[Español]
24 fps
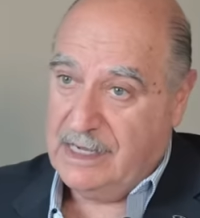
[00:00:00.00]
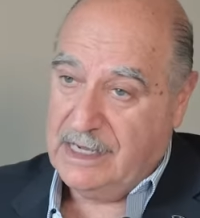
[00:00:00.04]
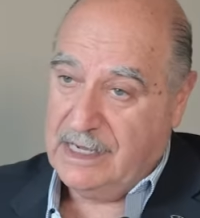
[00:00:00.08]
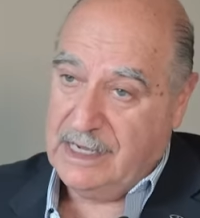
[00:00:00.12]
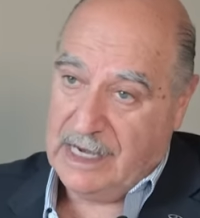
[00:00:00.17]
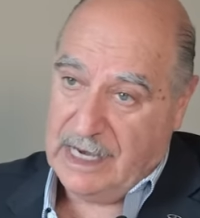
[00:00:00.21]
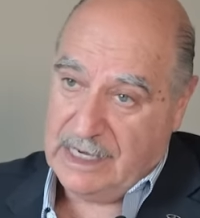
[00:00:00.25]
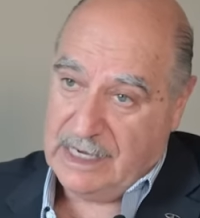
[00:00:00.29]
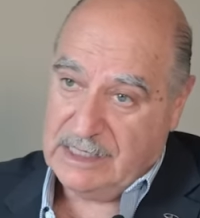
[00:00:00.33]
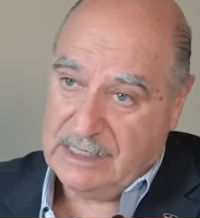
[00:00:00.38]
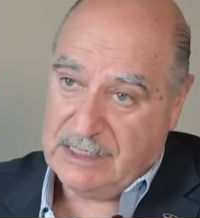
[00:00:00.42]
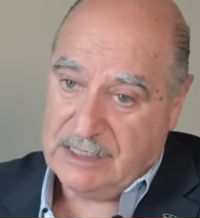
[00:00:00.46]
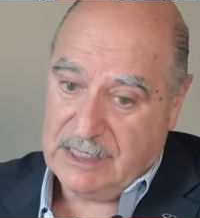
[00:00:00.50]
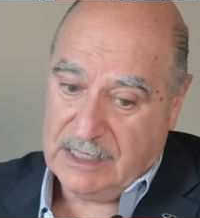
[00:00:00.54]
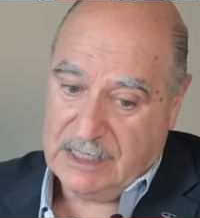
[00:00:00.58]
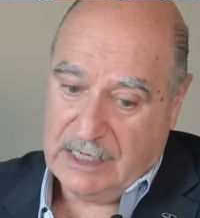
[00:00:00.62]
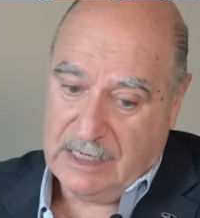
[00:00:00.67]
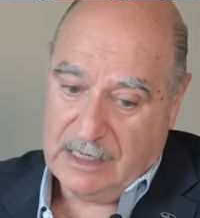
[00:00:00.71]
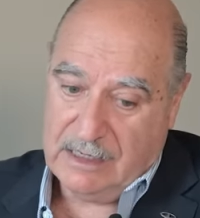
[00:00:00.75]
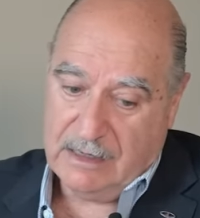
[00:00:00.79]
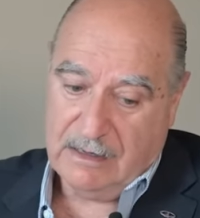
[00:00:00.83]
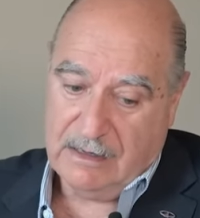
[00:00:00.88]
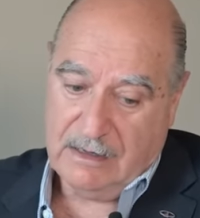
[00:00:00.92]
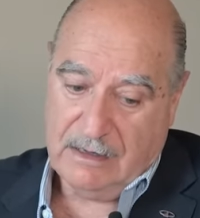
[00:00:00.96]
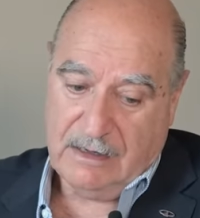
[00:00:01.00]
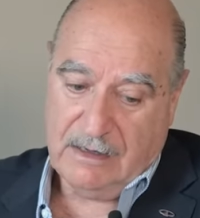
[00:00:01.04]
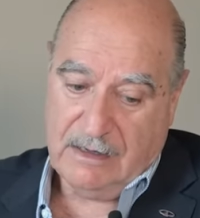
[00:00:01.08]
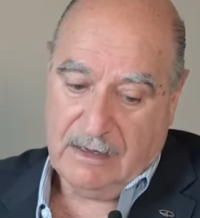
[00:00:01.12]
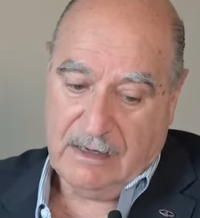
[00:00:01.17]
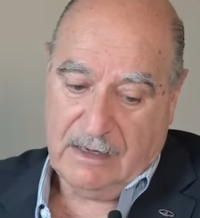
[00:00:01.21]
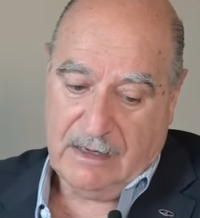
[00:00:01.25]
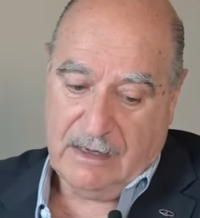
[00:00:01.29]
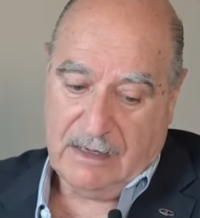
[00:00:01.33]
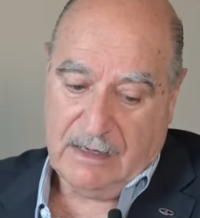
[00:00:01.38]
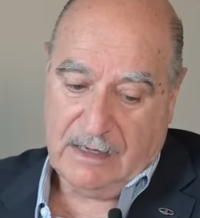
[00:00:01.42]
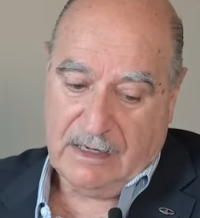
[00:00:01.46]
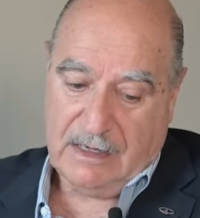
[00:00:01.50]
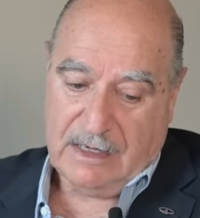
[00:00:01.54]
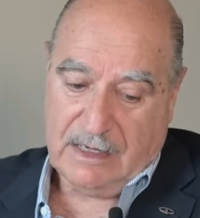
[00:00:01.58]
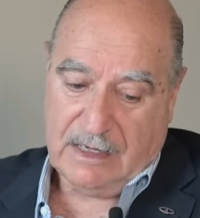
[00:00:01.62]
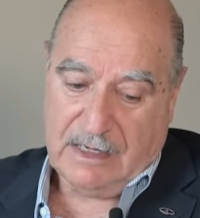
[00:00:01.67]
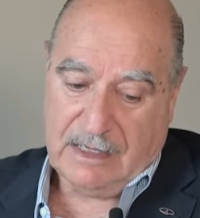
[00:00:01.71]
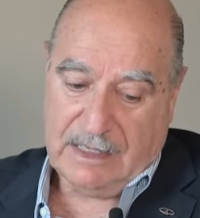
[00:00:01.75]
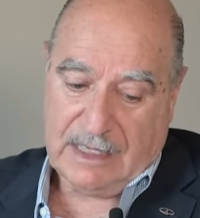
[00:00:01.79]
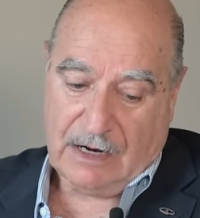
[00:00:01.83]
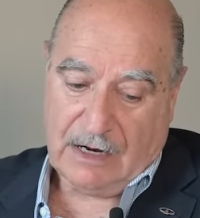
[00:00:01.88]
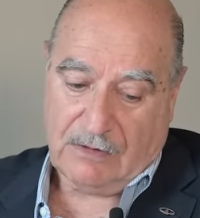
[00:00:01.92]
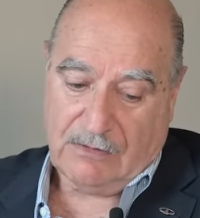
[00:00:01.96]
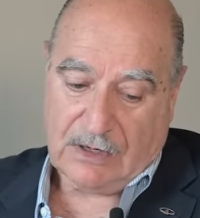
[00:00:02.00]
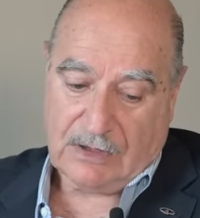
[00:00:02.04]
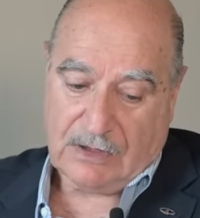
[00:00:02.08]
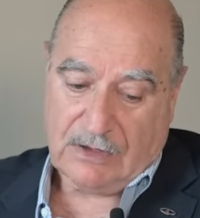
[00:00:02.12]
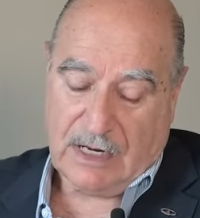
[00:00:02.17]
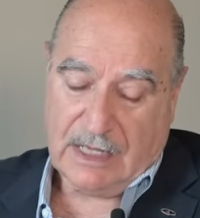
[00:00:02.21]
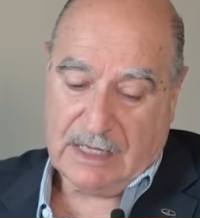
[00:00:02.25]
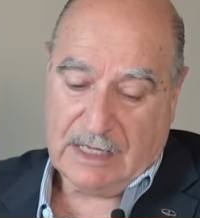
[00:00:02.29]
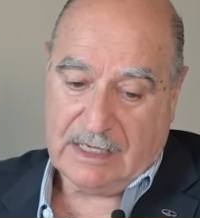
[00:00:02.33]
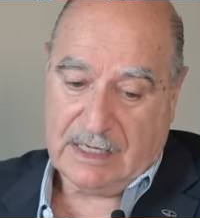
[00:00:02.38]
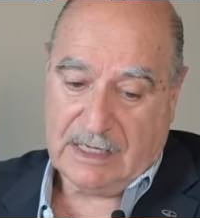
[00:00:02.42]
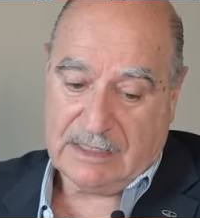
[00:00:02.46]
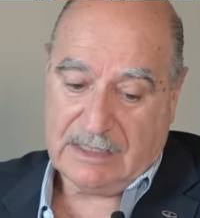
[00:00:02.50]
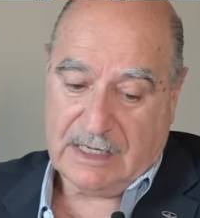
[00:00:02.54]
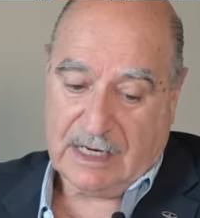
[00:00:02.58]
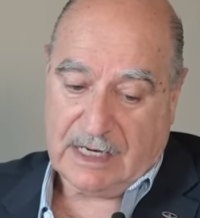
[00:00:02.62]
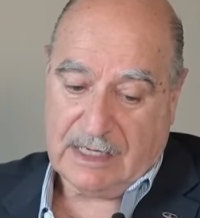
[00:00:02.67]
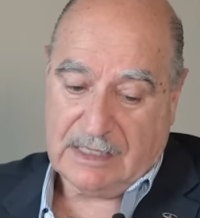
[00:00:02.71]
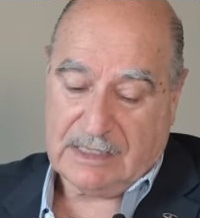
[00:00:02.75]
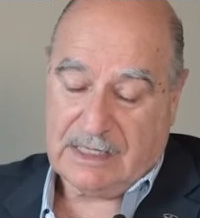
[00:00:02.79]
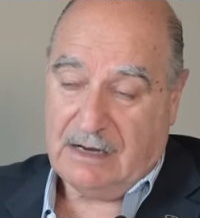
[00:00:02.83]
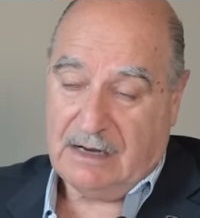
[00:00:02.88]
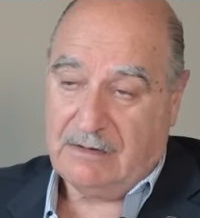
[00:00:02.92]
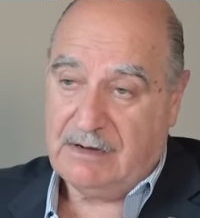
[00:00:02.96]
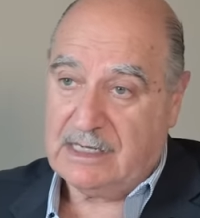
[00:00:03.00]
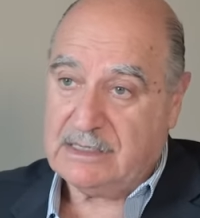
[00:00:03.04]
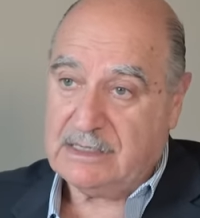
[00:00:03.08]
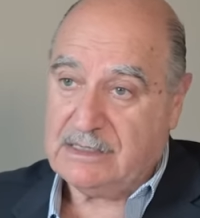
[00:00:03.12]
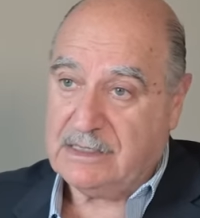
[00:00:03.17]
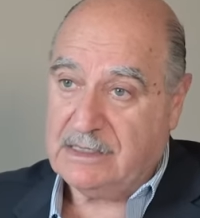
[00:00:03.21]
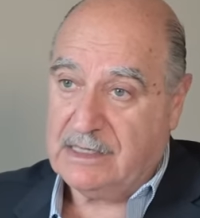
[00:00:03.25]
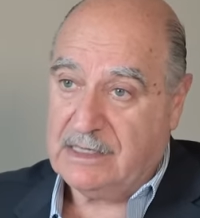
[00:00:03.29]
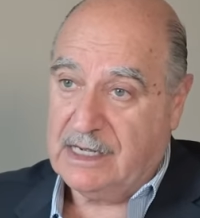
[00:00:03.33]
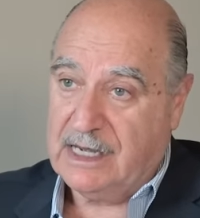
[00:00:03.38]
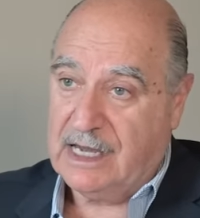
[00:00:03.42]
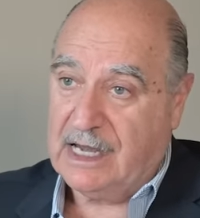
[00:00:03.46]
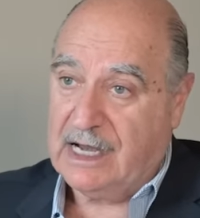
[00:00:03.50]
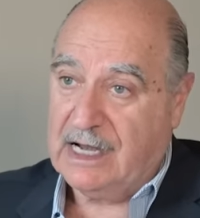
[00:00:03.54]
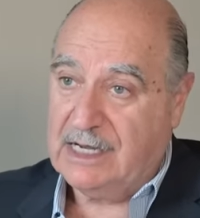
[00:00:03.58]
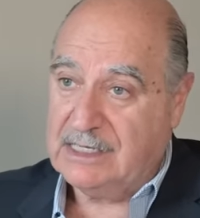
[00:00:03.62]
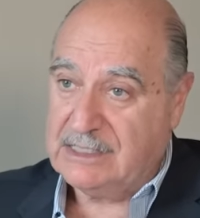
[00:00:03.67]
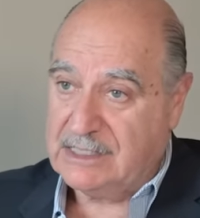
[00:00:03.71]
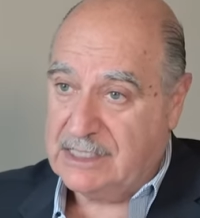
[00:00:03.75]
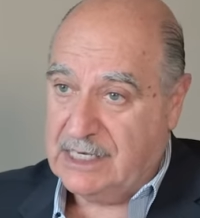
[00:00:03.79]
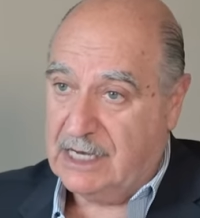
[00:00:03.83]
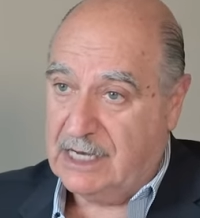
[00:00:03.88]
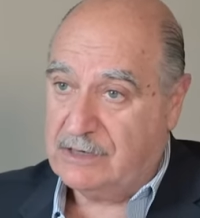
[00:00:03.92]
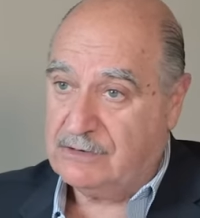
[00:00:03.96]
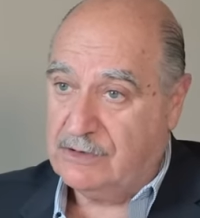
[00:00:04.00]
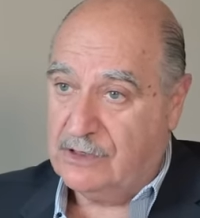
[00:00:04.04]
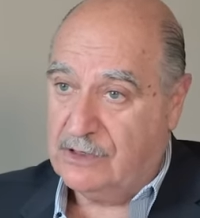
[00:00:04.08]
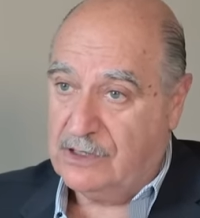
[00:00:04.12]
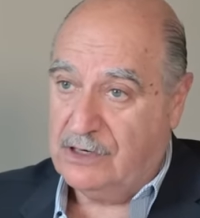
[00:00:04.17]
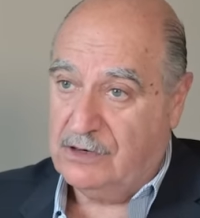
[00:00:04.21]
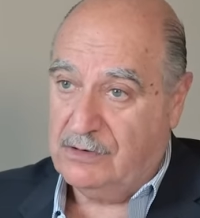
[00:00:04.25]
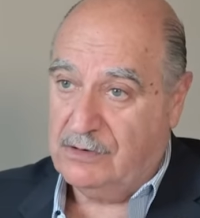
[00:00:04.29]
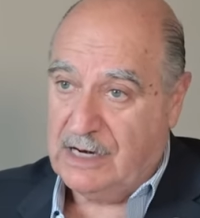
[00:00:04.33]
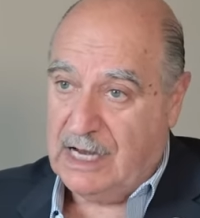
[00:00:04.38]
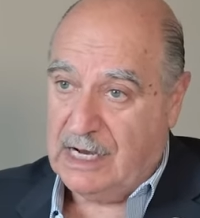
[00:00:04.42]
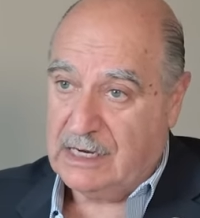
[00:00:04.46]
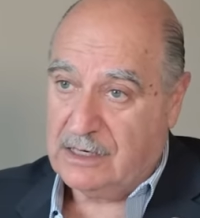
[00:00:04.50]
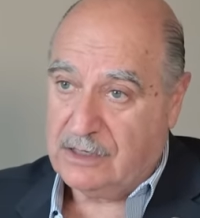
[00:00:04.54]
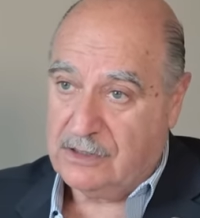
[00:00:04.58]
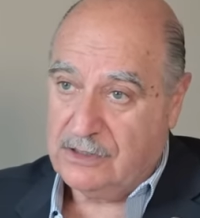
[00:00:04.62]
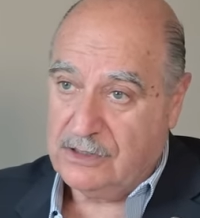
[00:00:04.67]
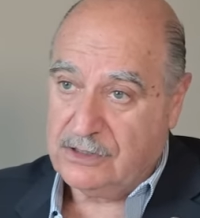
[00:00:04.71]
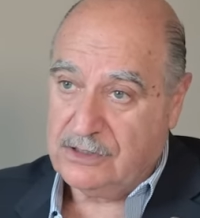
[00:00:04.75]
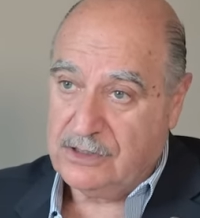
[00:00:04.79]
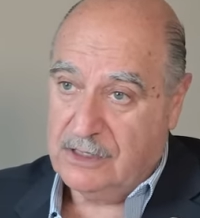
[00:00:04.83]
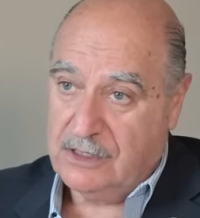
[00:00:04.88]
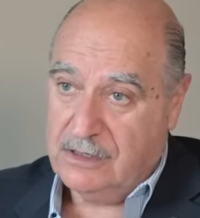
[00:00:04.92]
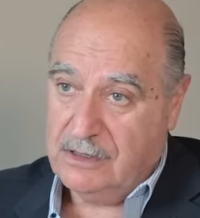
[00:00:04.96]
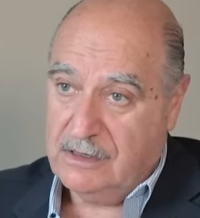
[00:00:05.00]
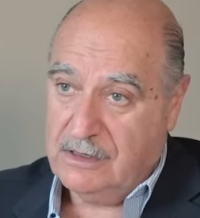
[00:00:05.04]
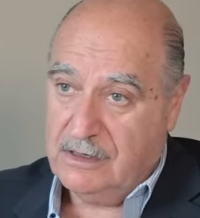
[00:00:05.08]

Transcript: y ahí sí de acuerdo a la distancia que estabas, enganchar uno de los blancos,